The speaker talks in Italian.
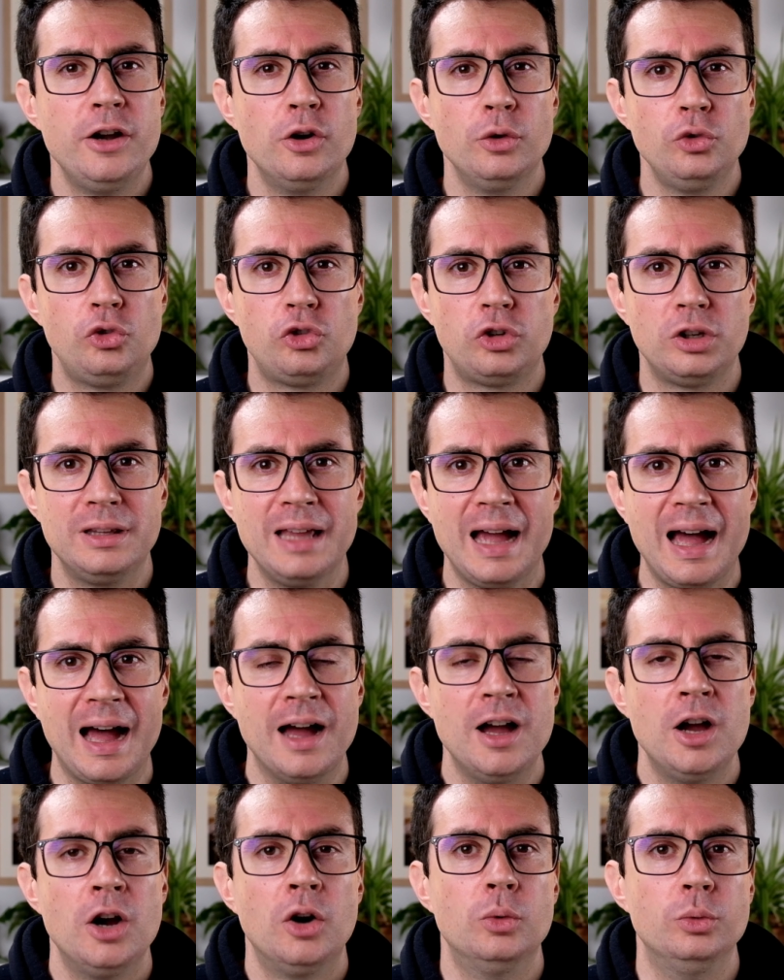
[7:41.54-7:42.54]
non ci dà
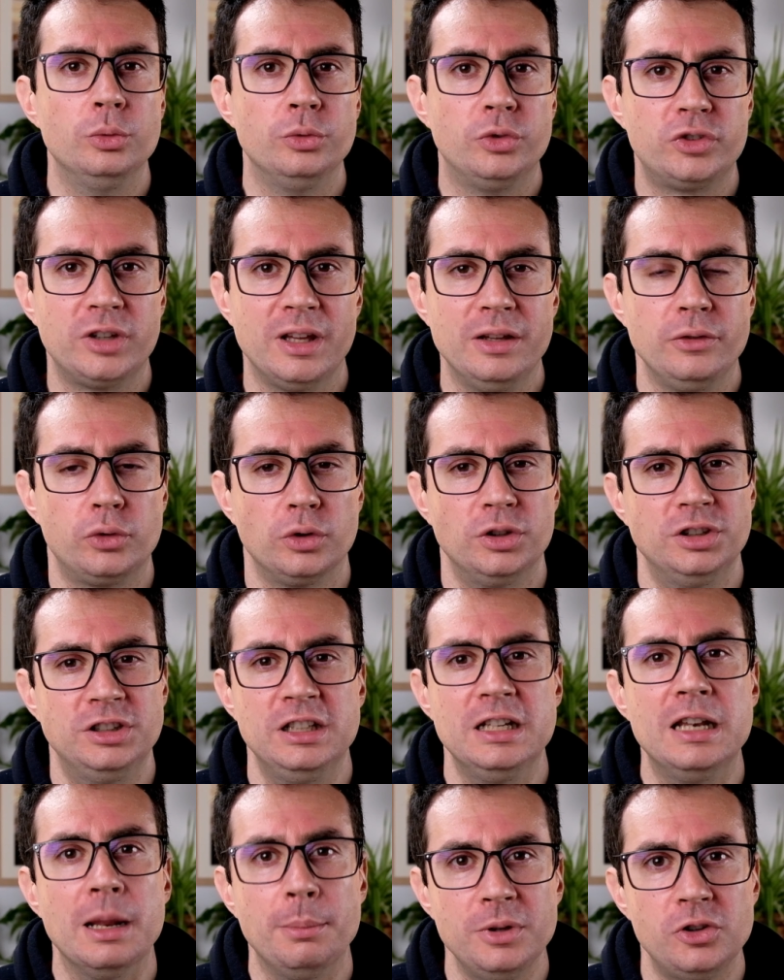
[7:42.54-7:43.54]
un senso di
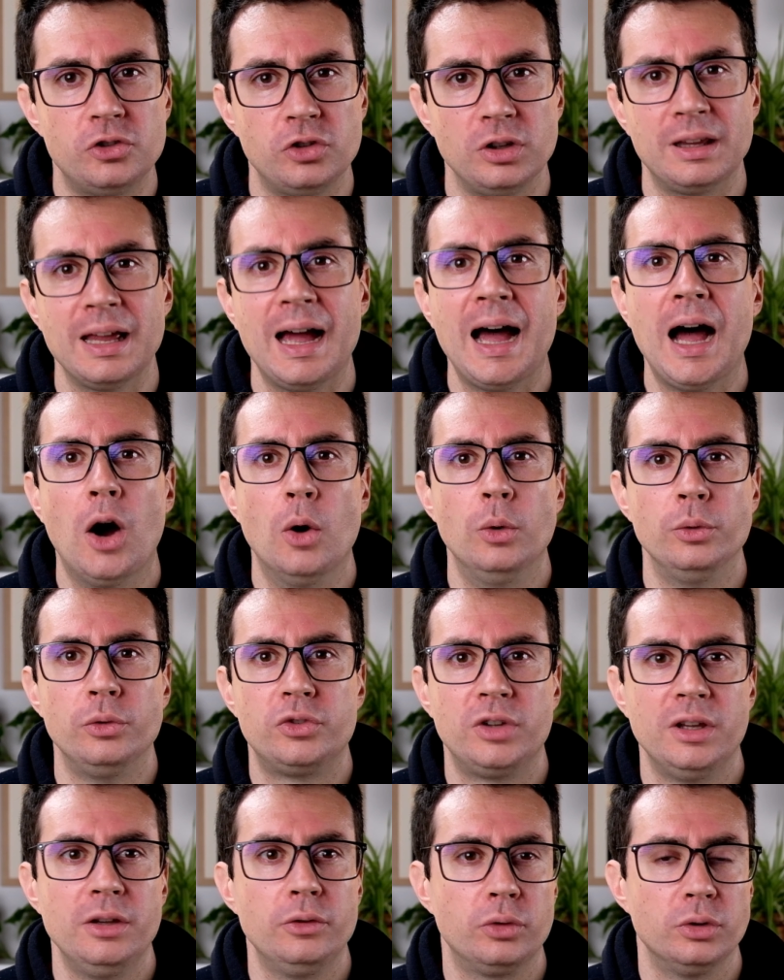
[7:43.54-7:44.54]
dinamicità o un
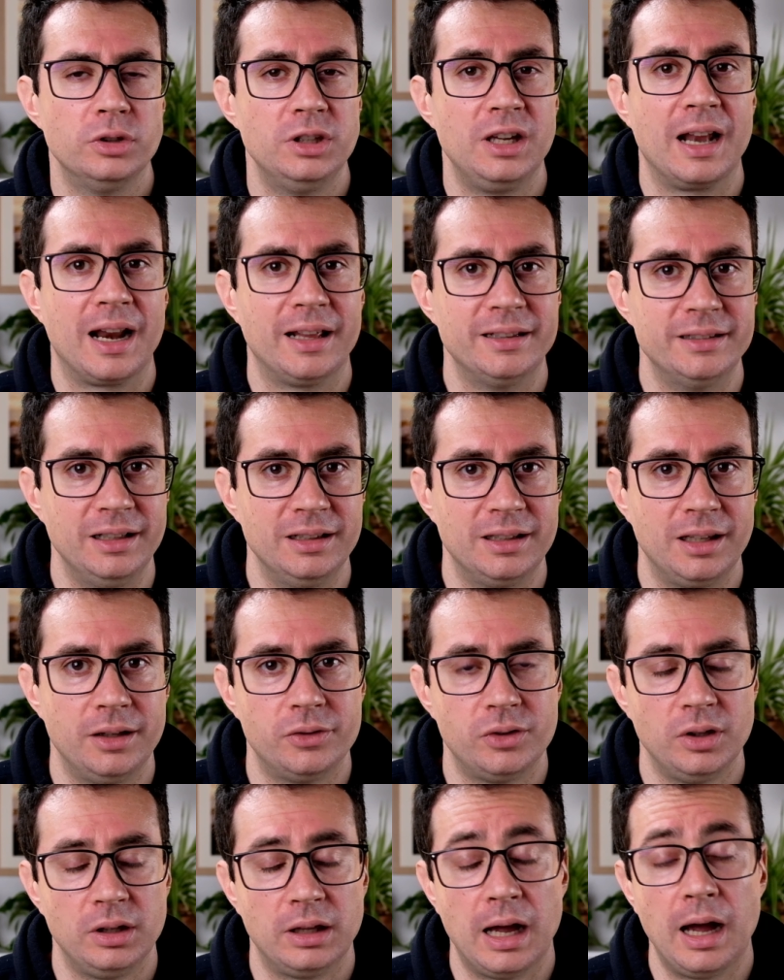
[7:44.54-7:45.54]
senso di grande
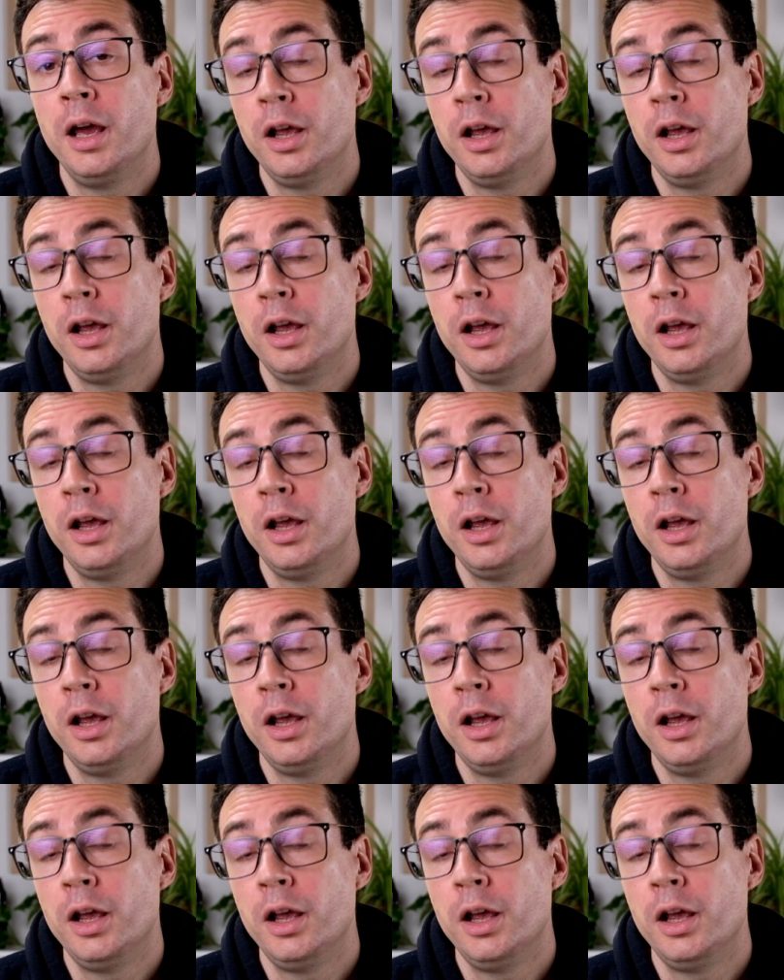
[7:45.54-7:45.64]
intensità.